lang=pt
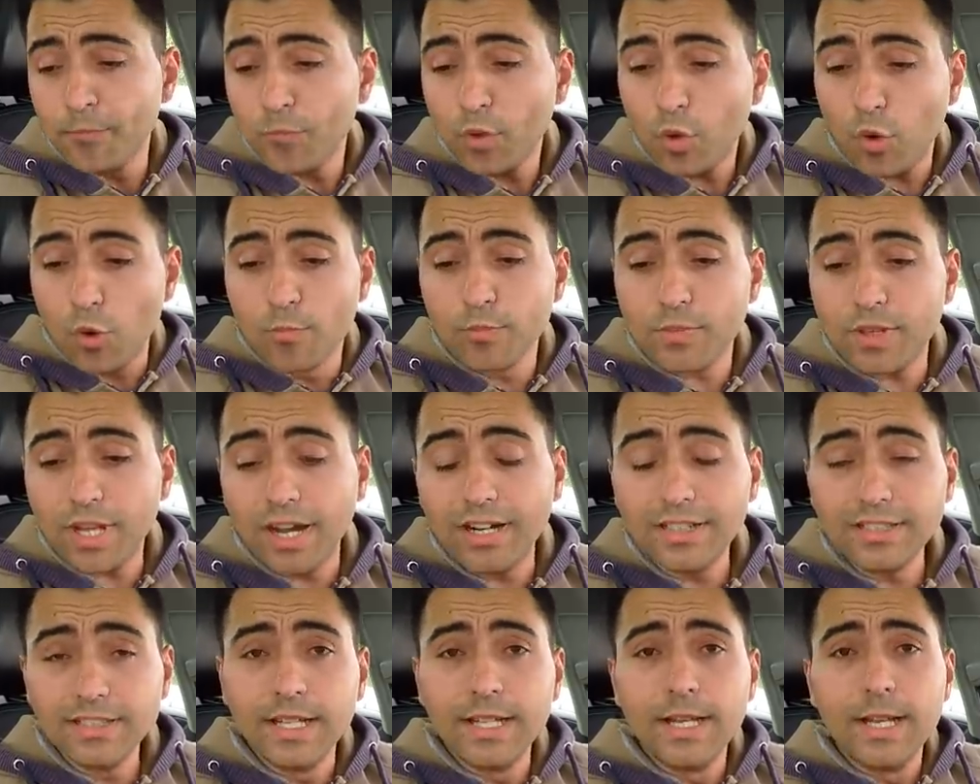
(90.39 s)
Como
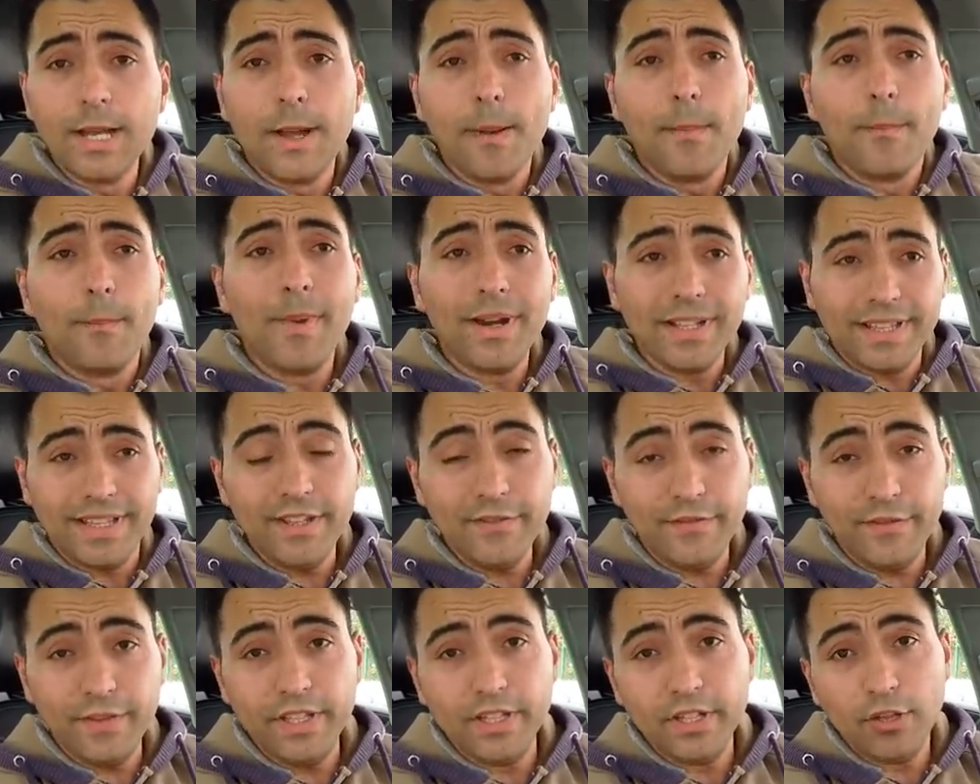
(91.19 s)
tal, mandei
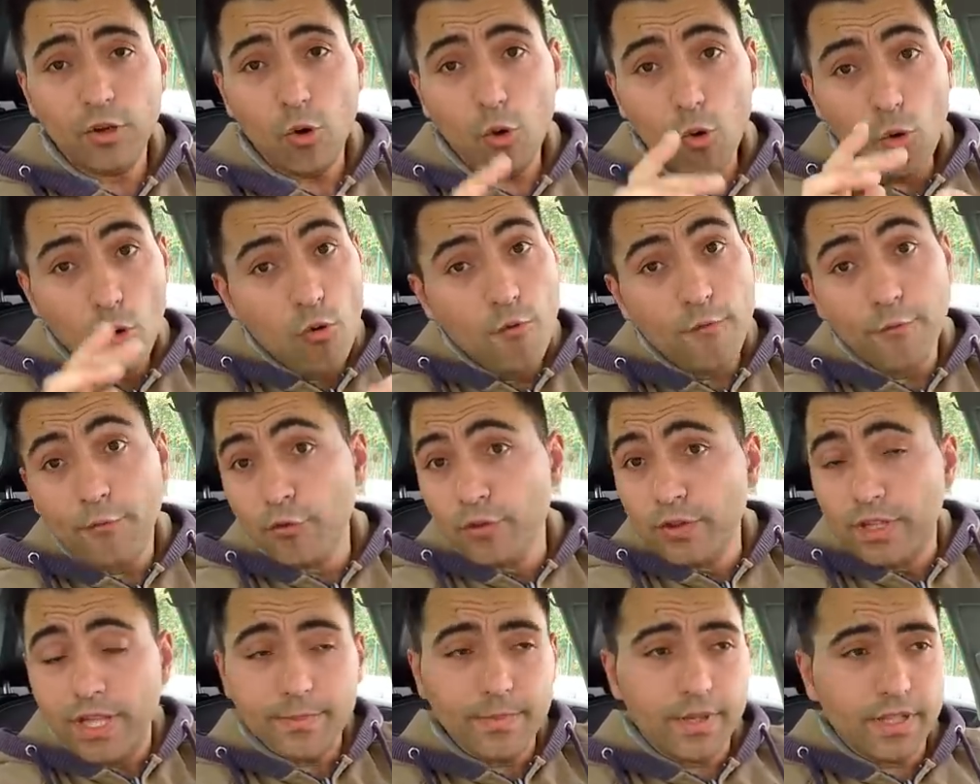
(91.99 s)
vir o
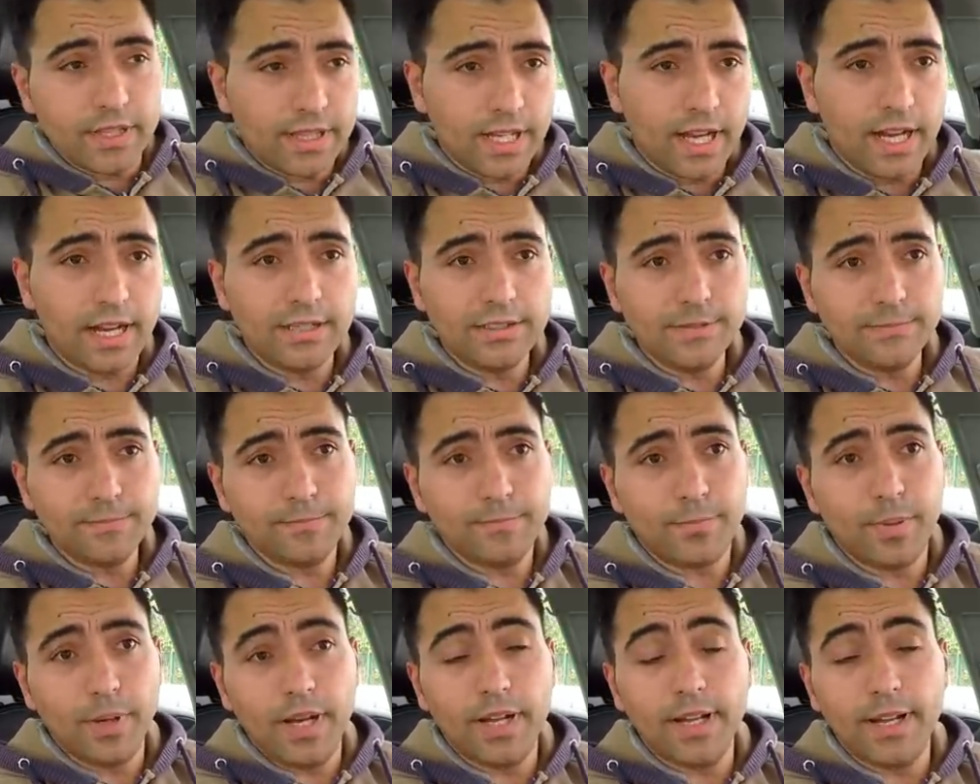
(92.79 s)
fundamental
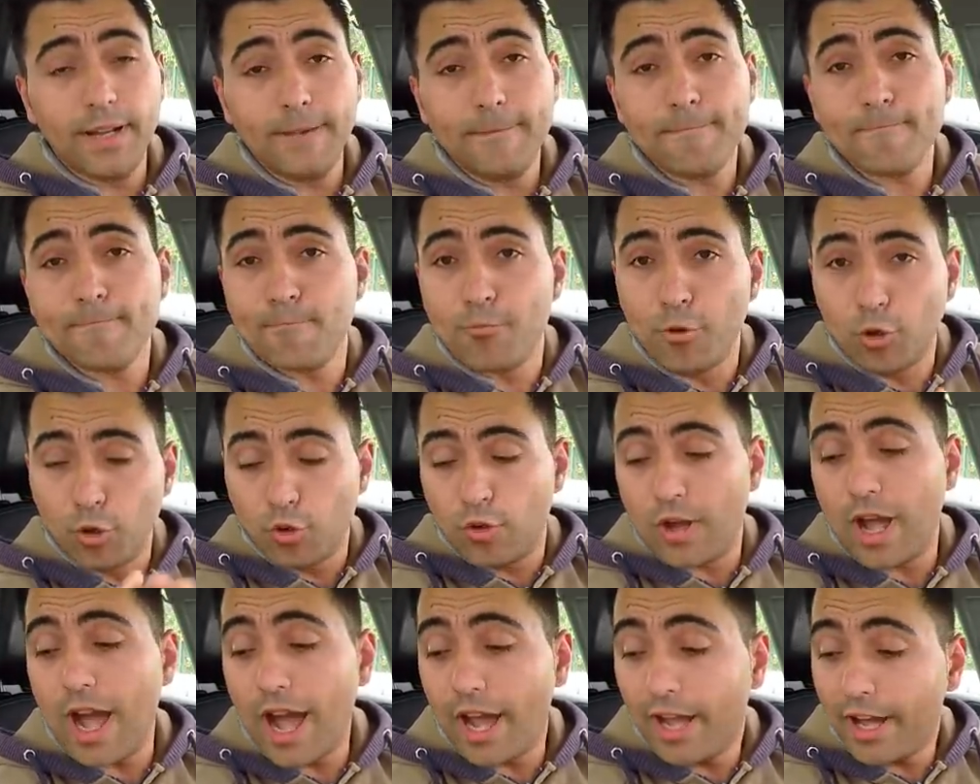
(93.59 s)
para pôr o
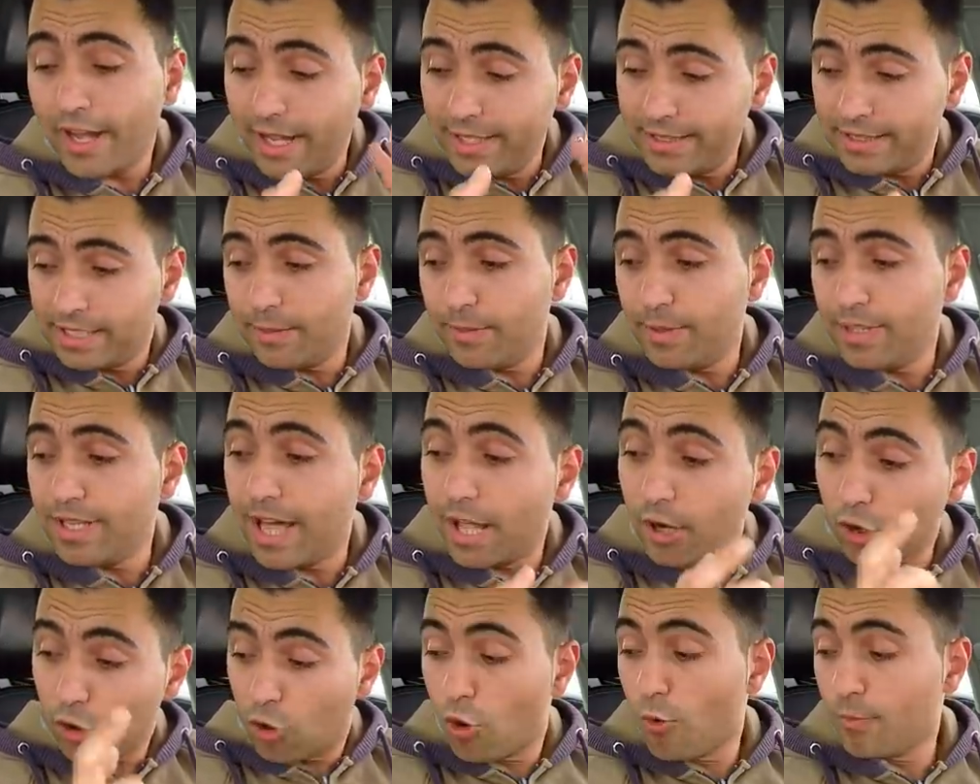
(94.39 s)
carro a
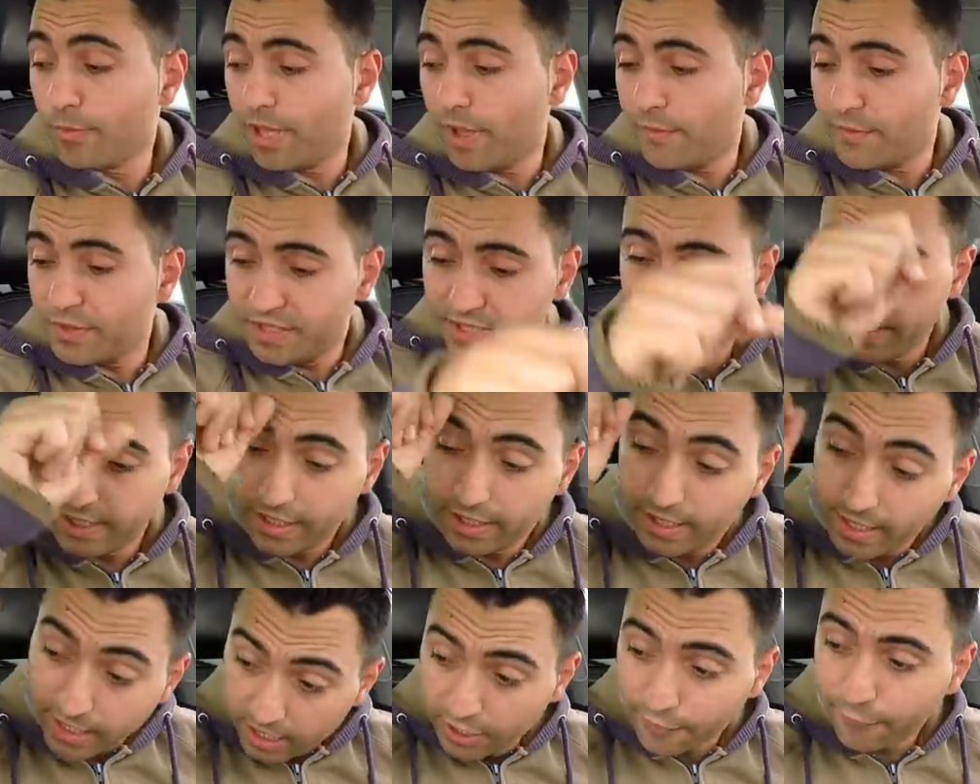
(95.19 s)
trabalhar como deve ser.
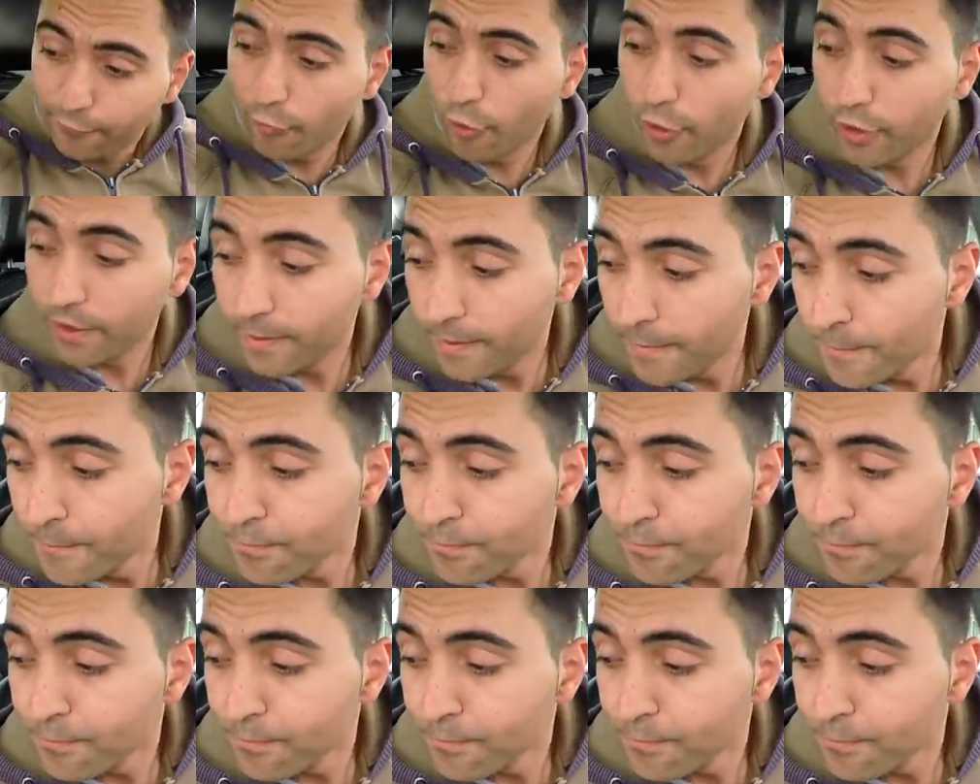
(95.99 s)
E que foi